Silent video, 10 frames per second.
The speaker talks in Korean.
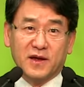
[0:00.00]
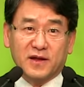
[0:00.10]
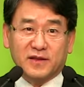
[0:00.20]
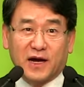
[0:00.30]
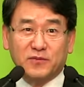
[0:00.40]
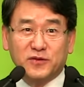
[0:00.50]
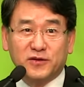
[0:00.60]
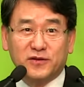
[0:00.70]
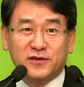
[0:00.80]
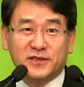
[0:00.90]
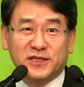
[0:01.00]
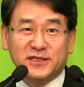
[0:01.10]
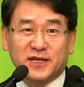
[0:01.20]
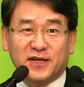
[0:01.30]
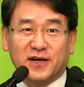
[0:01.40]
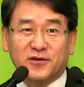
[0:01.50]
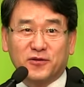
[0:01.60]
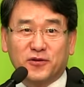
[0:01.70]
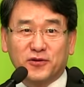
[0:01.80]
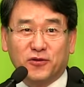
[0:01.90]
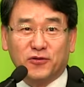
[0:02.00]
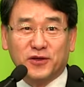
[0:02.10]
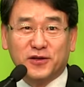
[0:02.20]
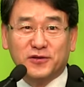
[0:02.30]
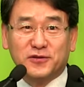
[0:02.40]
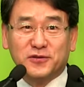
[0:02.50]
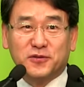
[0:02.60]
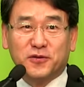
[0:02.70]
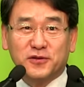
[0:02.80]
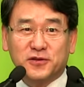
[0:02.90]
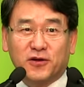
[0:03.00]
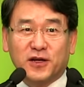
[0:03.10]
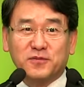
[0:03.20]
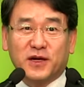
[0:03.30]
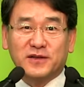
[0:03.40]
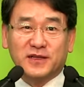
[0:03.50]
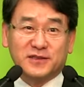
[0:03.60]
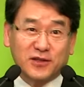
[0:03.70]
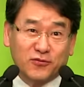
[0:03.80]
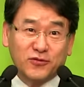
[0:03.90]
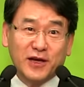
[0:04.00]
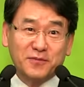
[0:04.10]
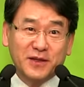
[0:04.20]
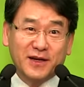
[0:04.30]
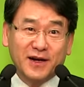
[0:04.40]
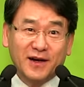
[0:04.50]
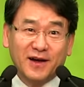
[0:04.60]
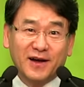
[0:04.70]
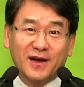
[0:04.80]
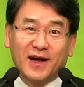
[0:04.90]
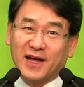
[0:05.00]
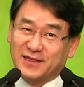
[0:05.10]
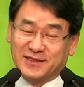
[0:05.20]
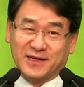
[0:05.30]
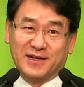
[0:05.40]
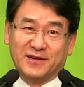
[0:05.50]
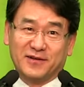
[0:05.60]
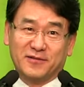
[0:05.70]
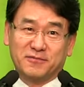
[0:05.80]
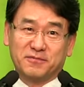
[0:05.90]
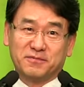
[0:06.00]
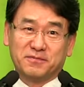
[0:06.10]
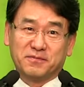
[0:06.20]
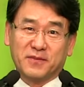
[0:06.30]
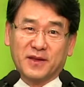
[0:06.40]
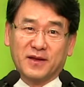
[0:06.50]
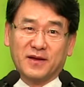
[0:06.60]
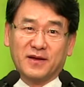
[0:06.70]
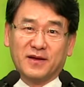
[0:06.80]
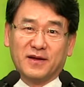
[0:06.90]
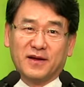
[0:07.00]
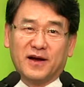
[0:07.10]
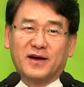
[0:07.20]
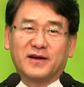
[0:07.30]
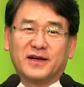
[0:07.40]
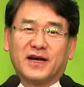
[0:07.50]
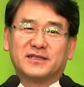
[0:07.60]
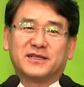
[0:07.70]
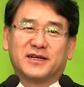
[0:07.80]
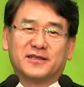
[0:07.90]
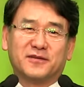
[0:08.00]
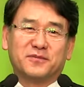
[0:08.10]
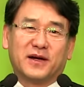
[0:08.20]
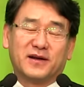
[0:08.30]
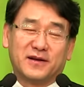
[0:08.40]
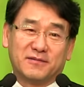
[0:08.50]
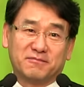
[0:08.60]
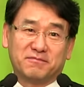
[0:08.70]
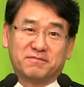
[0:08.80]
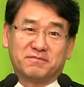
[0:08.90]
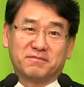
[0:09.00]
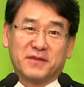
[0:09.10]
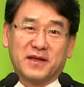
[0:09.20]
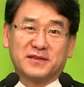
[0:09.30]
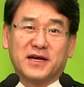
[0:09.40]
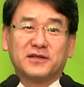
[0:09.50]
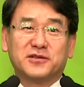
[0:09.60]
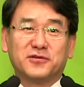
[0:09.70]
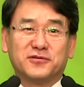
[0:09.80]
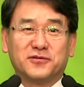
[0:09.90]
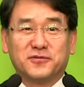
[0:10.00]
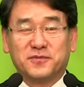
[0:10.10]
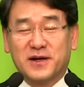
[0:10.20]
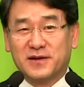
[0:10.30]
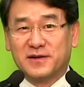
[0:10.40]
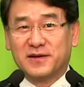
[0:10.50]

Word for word: 남을 칭찬하고 용기를 주고 선한 말을 했을 때 후회합니까? 아니잖아요. 아, 가시 같은 말, 상처를 주는 말,